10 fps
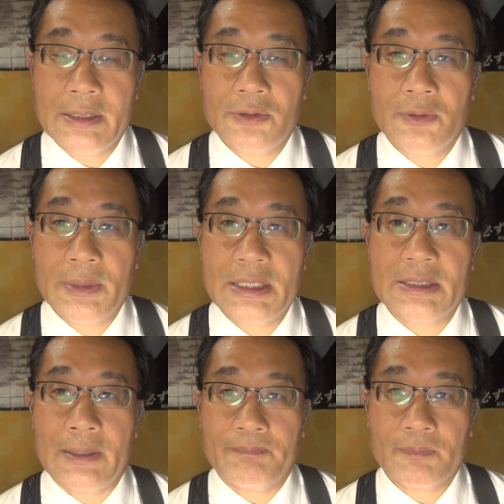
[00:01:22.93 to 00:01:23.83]
その皆
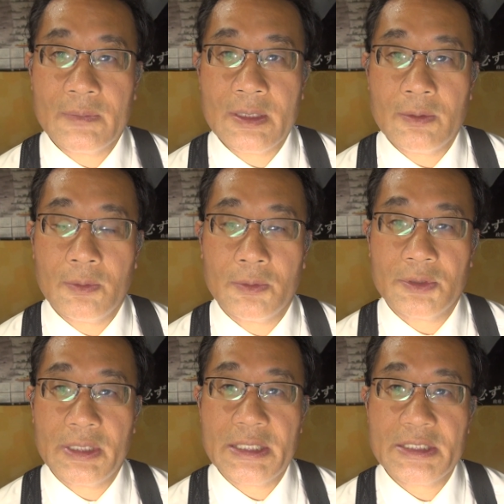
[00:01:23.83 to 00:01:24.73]
さんをお
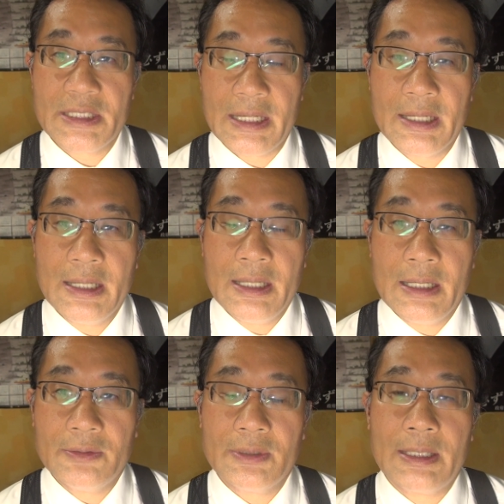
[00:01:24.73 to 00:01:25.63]
連れして
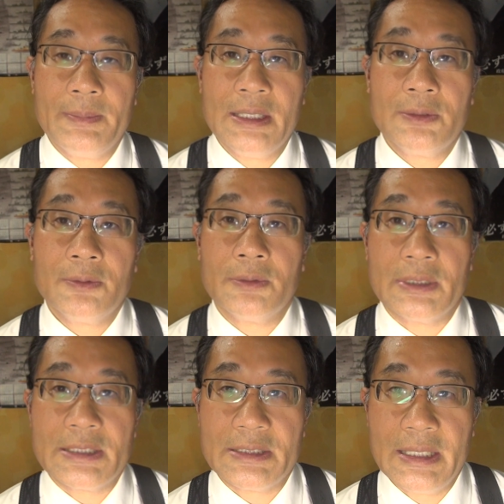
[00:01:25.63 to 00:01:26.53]
それから港区
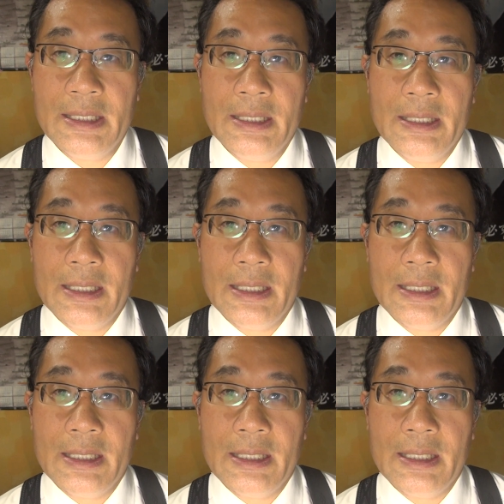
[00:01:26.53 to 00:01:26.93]
のですね、